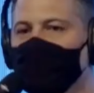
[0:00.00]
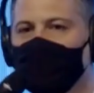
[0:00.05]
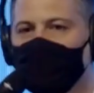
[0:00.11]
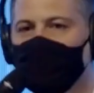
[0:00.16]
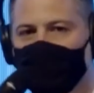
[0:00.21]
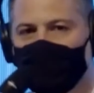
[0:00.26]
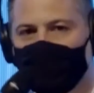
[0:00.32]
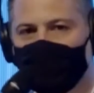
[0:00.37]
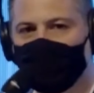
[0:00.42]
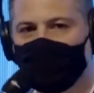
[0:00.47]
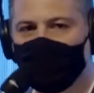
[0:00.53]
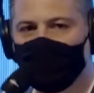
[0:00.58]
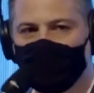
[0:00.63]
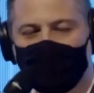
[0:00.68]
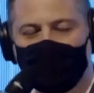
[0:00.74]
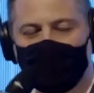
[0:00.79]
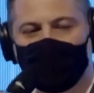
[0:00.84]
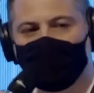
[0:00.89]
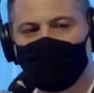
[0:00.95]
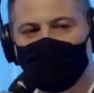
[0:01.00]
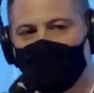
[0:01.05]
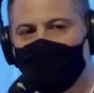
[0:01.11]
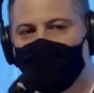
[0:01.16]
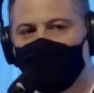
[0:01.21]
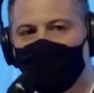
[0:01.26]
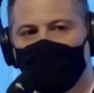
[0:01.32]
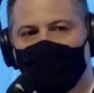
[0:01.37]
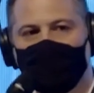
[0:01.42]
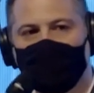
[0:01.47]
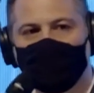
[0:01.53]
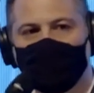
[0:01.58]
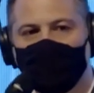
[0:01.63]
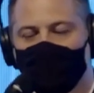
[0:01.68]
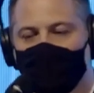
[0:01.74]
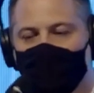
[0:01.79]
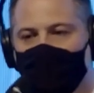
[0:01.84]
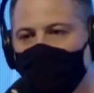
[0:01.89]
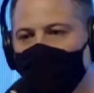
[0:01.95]
generar conservación, desarrollo
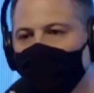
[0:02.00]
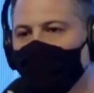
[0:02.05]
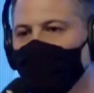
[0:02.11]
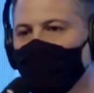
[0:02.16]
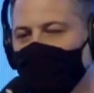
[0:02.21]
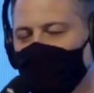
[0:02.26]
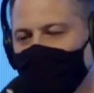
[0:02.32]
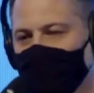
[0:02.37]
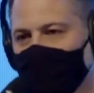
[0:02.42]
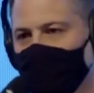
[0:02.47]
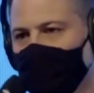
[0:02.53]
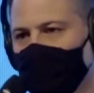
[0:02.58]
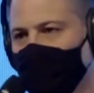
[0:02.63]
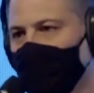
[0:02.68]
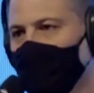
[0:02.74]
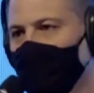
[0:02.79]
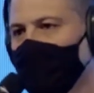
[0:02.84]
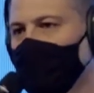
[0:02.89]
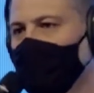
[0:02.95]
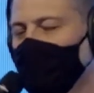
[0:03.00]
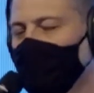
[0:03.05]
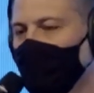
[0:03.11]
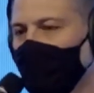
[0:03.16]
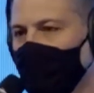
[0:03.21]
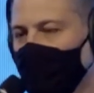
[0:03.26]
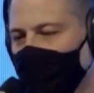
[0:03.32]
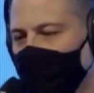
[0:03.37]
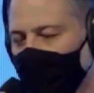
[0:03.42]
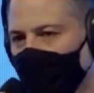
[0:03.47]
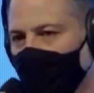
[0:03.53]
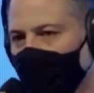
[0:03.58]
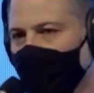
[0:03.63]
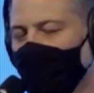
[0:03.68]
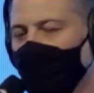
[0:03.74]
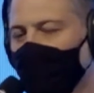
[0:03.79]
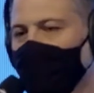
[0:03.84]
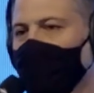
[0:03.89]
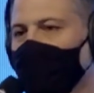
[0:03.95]
económico
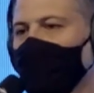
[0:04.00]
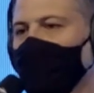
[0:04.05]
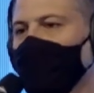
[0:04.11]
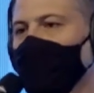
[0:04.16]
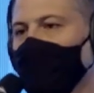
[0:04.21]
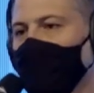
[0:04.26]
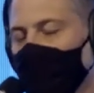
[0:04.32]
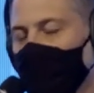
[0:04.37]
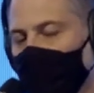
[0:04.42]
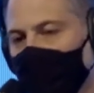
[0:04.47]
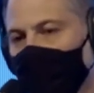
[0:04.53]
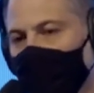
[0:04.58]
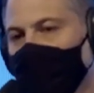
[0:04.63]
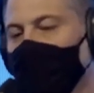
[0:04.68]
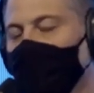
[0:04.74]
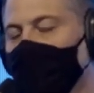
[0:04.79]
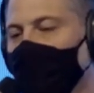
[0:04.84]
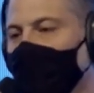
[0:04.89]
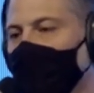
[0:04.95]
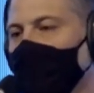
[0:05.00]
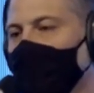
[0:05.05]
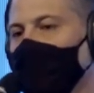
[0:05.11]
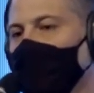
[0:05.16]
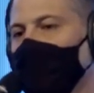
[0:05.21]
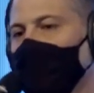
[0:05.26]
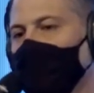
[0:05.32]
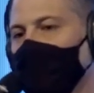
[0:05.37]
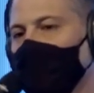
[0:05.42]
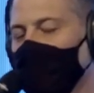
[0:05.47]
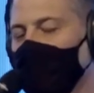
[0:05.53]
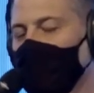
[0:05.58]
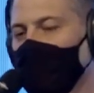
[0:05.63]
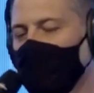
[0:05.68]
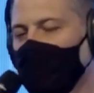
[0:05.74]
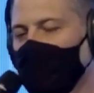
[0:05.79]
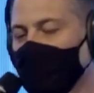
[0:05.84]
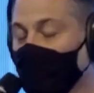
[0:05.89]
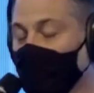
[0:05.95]
y desarrollo del lugar
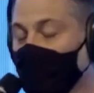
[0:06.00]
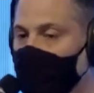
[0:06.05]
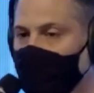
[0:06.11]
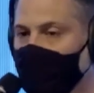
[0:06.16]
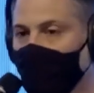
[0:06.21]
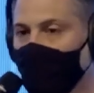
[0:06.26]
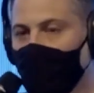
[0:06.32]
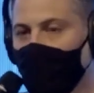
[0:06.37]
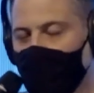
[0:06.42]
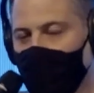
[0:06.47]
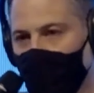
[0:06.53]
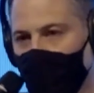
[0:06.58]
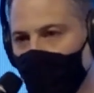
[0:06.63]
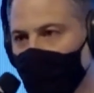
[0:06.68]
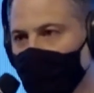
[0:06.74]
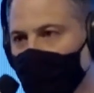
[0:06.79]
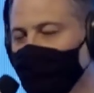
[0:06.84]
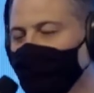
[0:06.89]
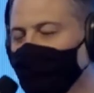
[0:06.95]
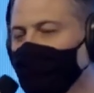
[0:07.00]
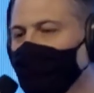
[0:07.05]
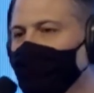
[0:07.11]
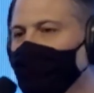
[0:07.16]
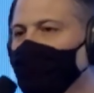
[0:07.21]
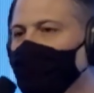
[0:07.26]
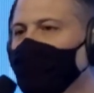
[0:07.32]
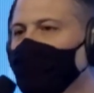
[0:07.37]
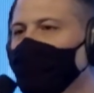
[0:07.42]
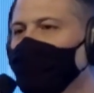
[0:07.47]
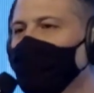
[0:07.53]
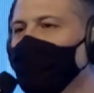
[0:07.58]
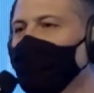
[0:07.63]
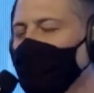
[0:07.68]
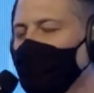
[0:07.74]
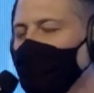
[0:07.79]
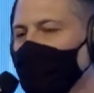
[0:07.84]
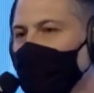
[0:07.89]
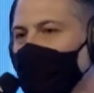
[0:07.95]
y, por supuesto, bienestar de los
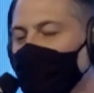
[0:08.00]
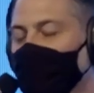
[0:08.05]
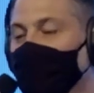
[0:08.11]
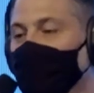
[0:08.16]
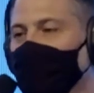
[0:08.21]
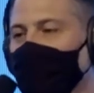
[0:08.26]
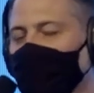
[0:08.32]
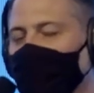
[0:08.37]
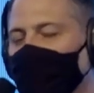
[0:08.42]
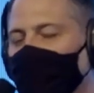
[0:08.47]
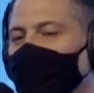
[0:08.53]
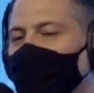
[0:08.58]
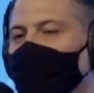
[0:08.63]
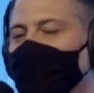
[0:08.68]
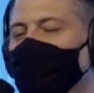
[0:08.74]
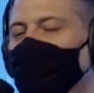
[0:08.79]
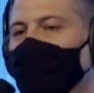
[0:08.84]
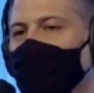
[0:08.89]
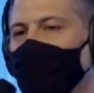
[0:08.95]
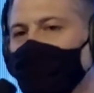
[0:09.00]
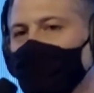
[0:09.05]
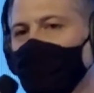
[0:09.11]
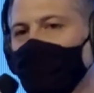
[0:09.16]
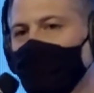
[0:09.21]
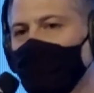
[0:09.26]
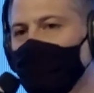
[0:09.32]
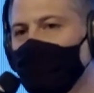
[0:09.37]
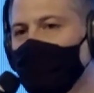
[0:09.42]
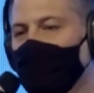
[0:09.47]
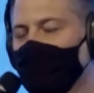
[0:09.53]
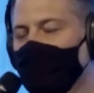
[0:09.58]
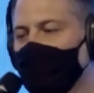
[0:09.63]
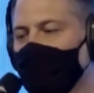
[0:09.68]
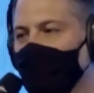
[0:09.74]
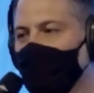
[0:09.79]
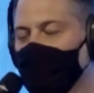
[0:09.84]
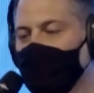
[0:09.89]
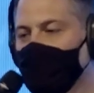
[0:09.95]
visitantes. Imagino que
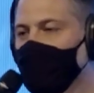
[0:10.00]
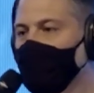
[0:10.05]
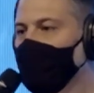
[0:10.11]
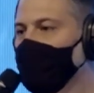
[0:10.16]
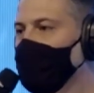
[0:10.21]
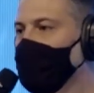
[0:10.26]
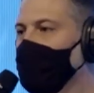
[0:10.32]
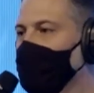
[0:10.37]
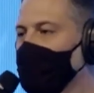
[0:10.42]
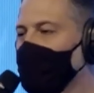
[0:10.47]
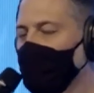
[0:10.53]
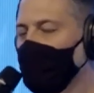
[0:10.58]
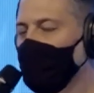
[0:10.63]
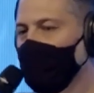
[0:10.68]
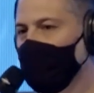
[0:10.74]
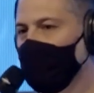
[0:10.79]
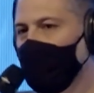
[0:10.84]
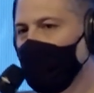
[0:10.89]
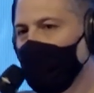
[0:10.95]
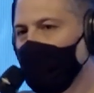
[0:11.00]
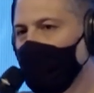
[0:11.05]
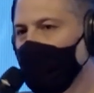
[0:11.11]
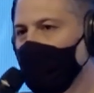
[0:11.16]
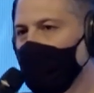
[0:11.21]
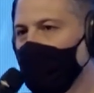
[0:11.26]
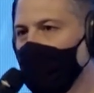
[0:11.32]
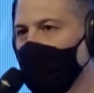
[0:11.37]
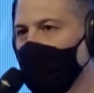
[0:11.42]
ese sea un desafío